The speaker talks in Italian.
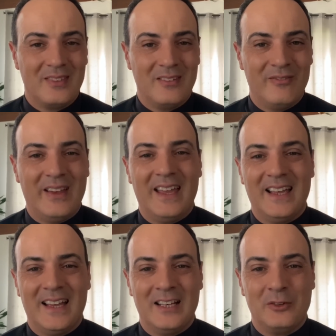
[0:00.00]

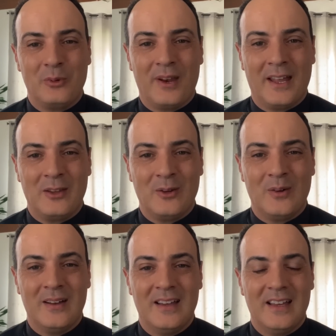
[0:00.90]
Venga il tuo regno,
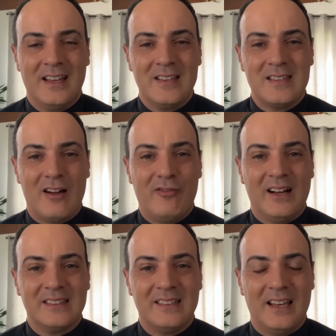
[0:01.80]
sia
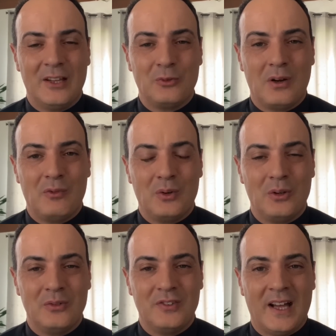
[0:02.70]
fatta la tua
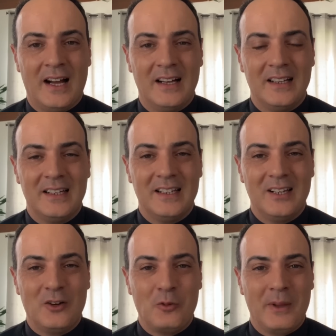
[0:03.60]
volontà,
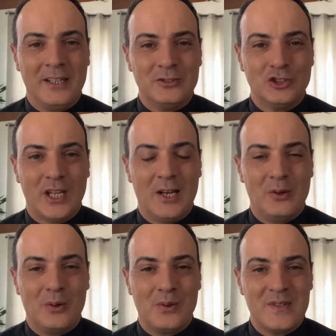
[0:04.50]
come in
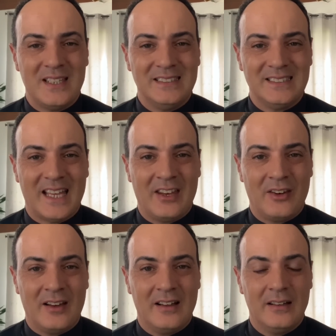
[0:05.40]
cielo così in
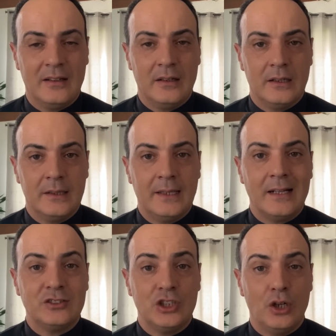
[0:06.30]
terra.
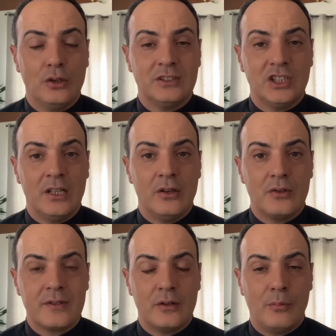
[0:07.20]
Daci oggi il
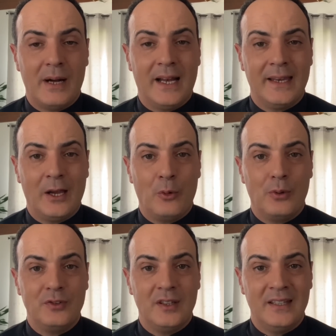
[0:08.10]
nostro pane
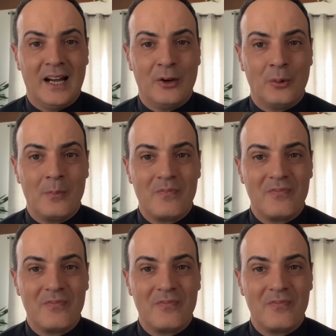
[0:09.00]
quotidiano